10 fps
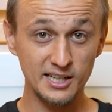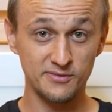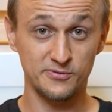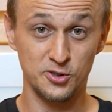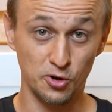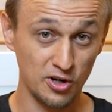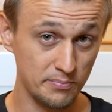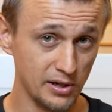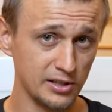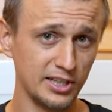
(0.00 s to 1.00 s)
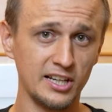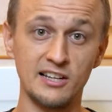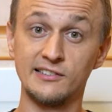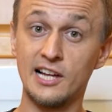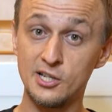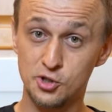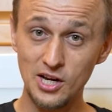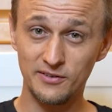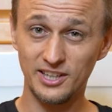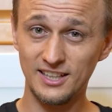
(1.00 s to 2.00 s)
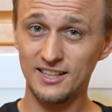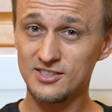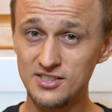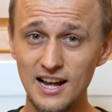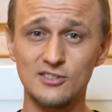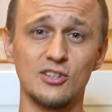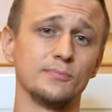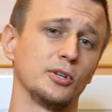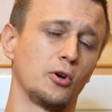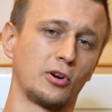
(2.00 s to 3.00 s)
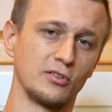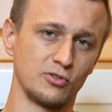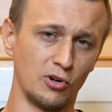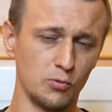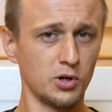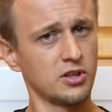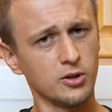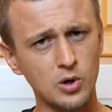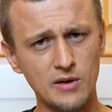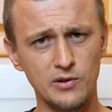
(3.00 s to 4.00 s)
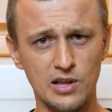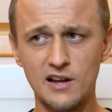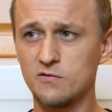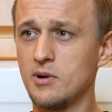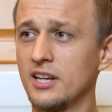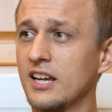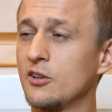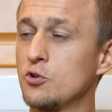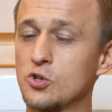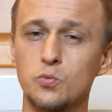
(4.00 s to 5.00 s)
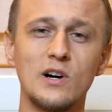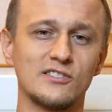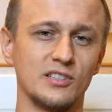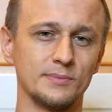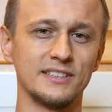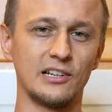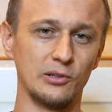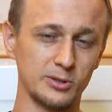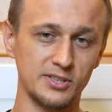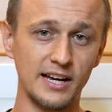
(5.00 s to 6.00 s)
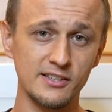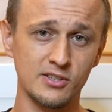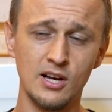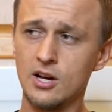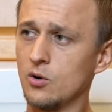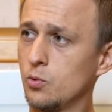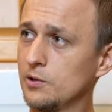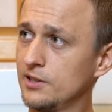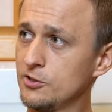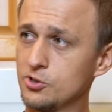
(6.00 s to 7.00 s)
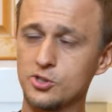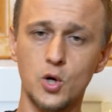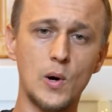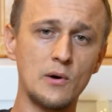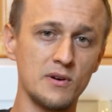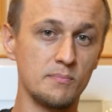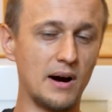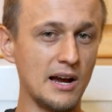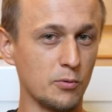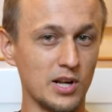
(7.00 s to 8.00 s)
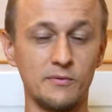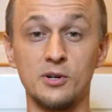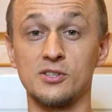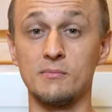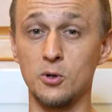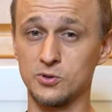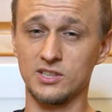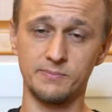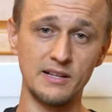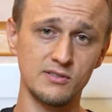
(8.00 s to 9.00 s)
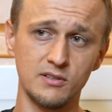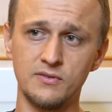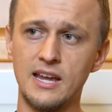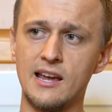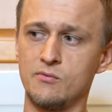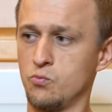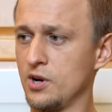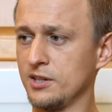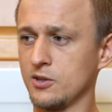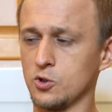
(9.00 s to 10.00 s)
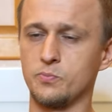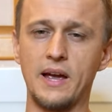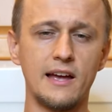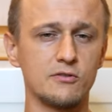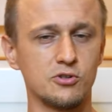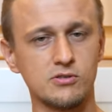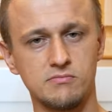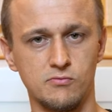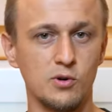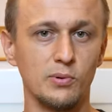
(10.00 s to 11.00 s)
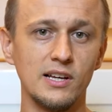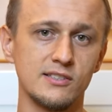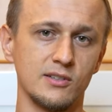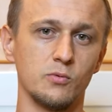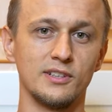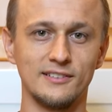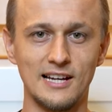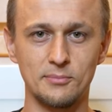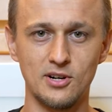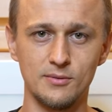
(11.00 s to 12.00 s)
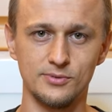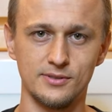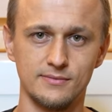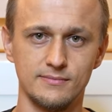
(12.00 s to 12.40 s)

Si durabilidad y longevidad son cosas que no les preocupan, tienen mucho dinero y solo quieren algo que se vea bien, entonces solo salgan y compren lo más caro que haya y cuando se dañe pues lo cambian y listo.